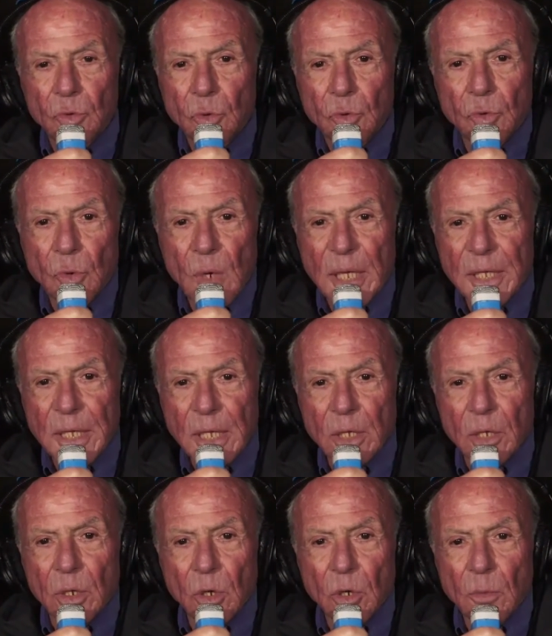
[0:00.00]
tu, l'as dit,
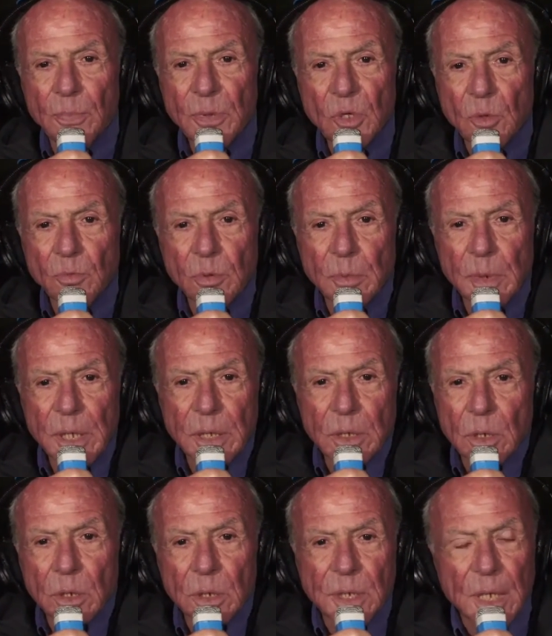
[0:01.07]
l'opinion publique,
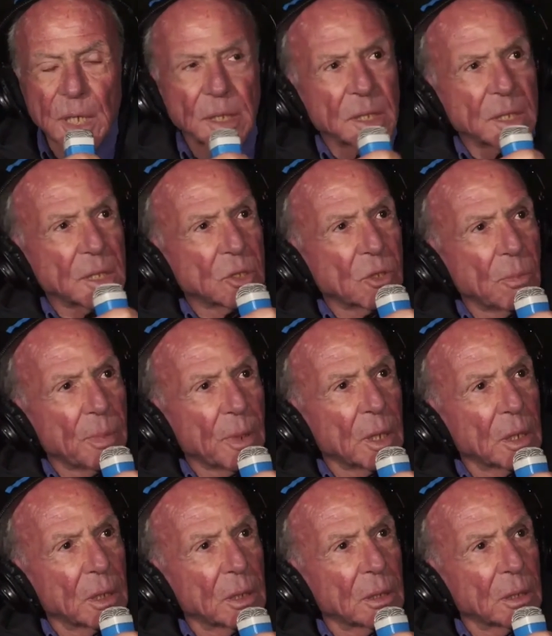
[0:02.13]
ça n'existe pas.
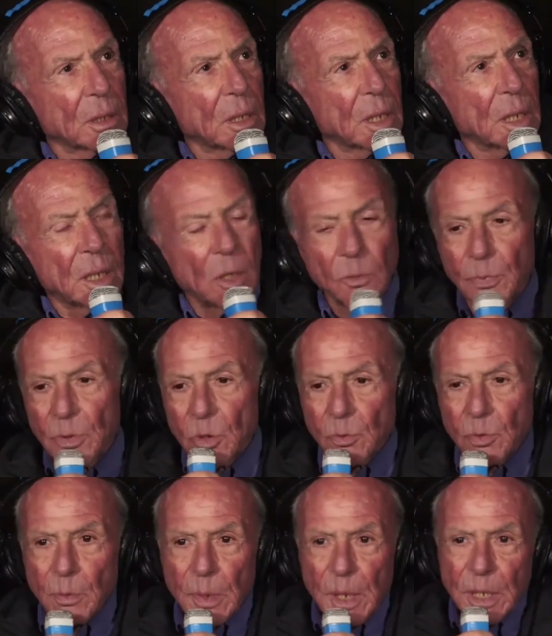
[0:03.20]
Hum. Hein, l'opinion
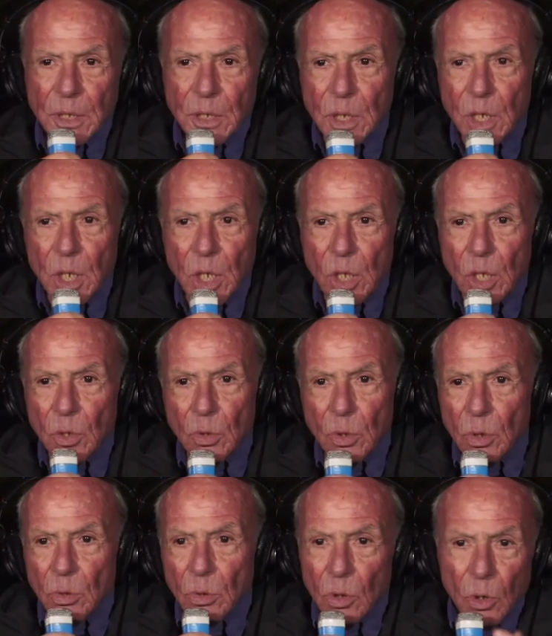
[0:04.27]
publique,
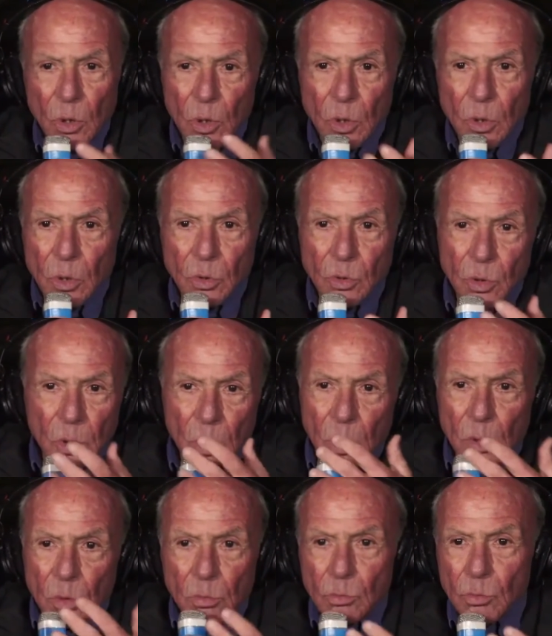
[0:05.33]
c'est...
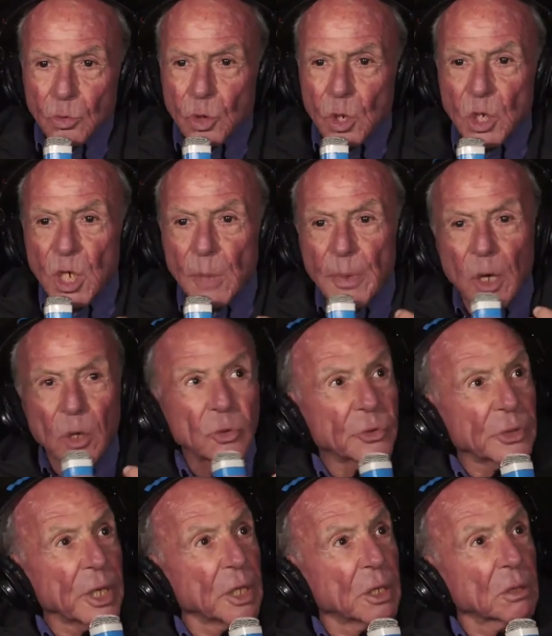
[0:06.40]
Je ne l'ai jamais
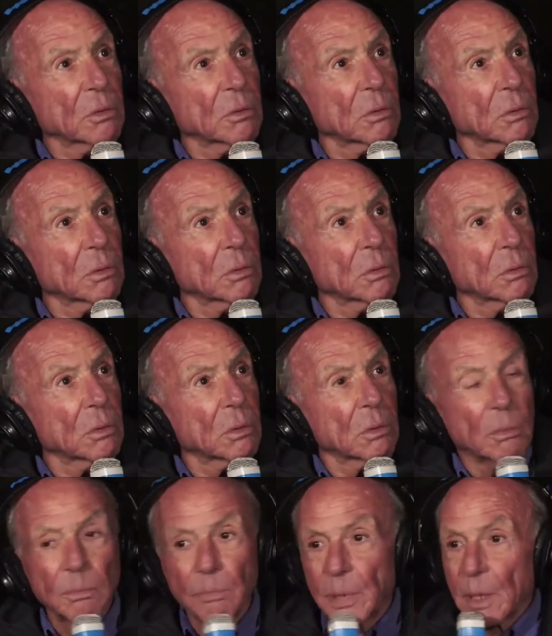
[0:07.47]
rencontré.
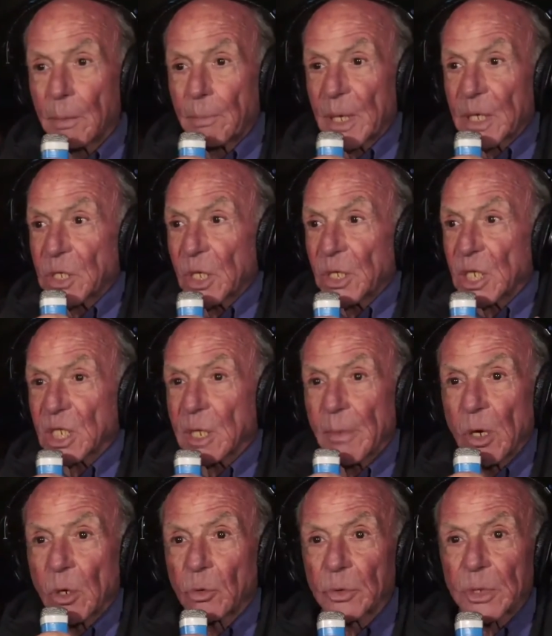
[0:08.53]
Hein. Personne n'a jamais
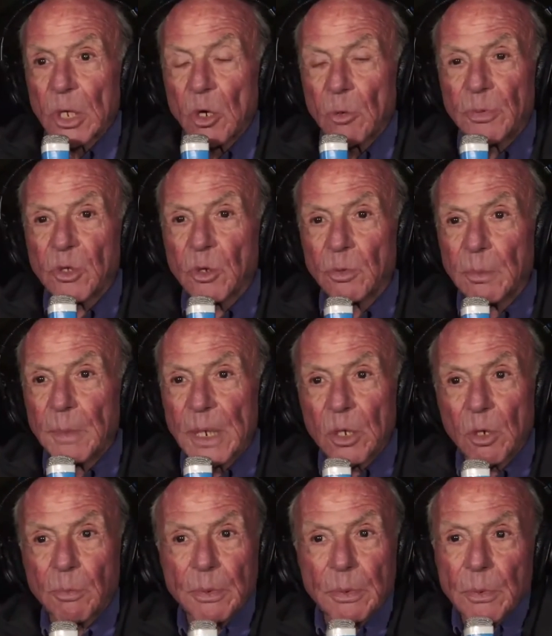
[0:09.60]
rencontré l'opinion publique.
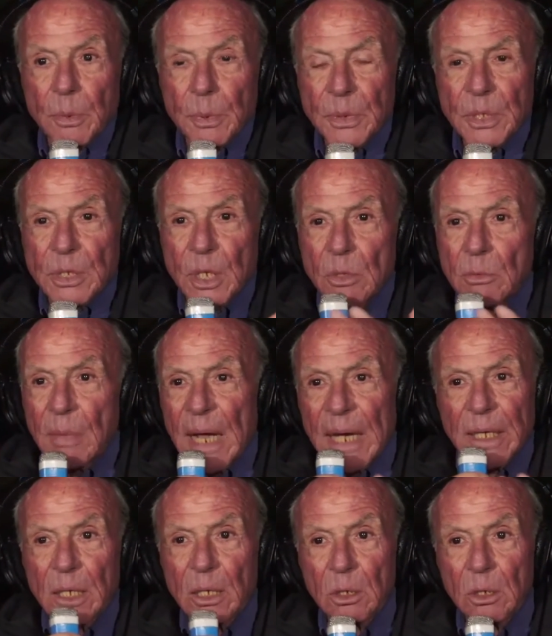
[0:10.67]
L'opinion publique, c'est une blague.